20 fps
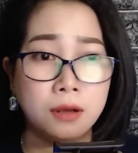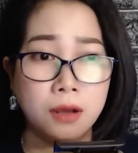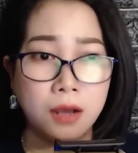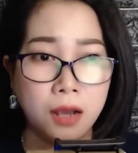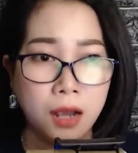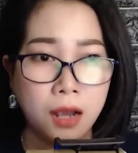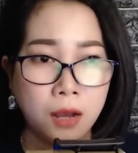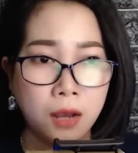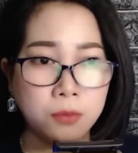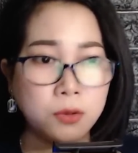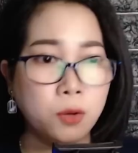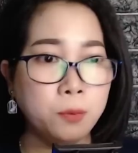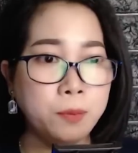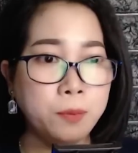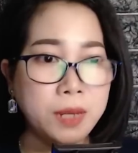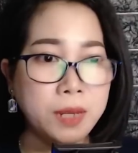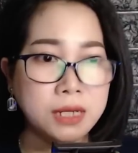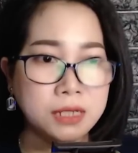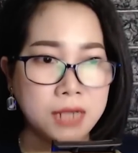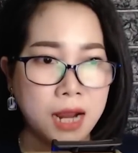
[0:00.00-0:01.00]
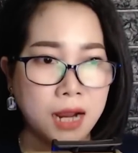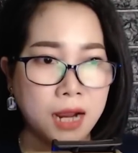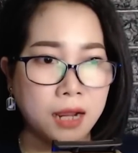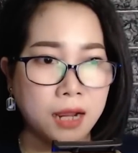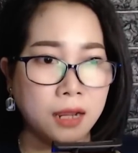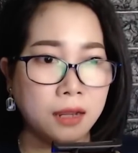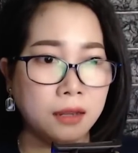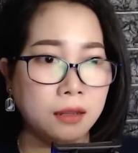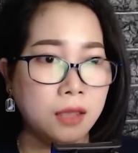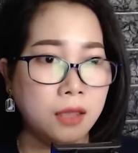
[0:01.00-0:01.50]
Ông cũng biết rằng
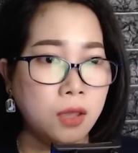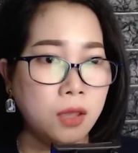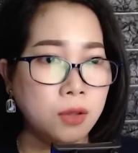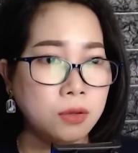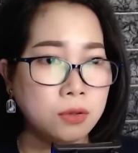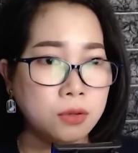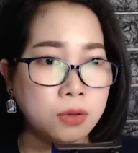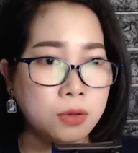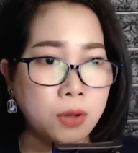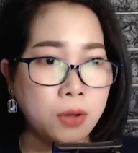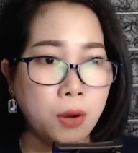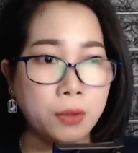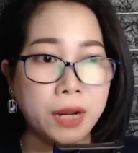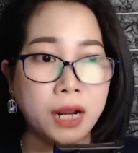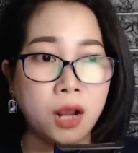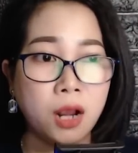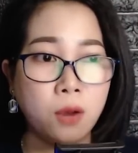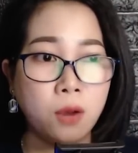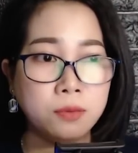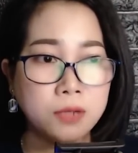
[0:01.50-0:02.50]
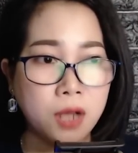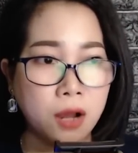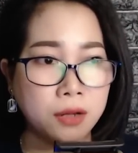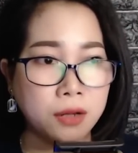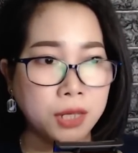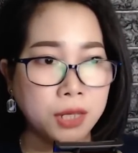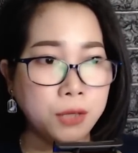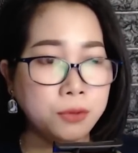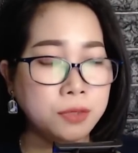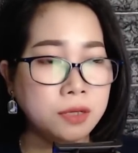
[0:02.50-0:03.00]
cô đã không còn
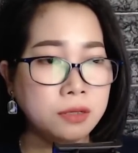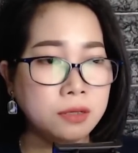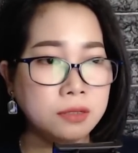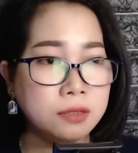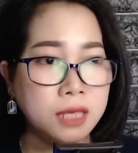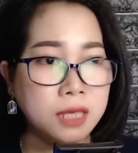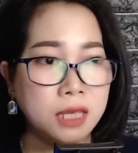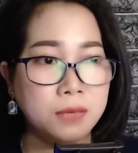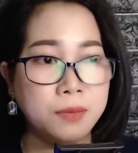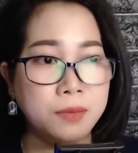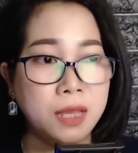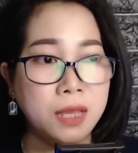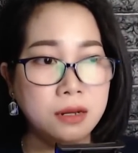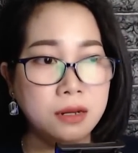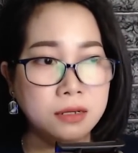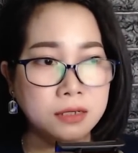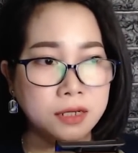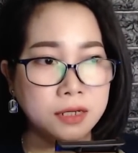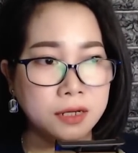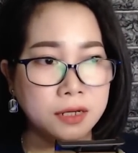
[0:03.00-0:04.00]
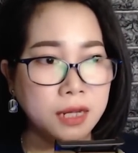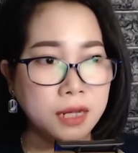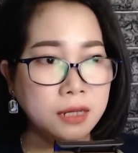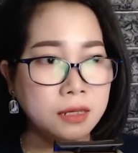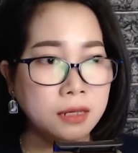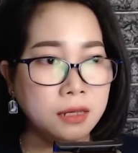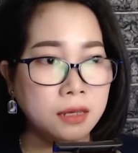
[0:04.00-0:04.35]
yêu thương gì với Lương nữa,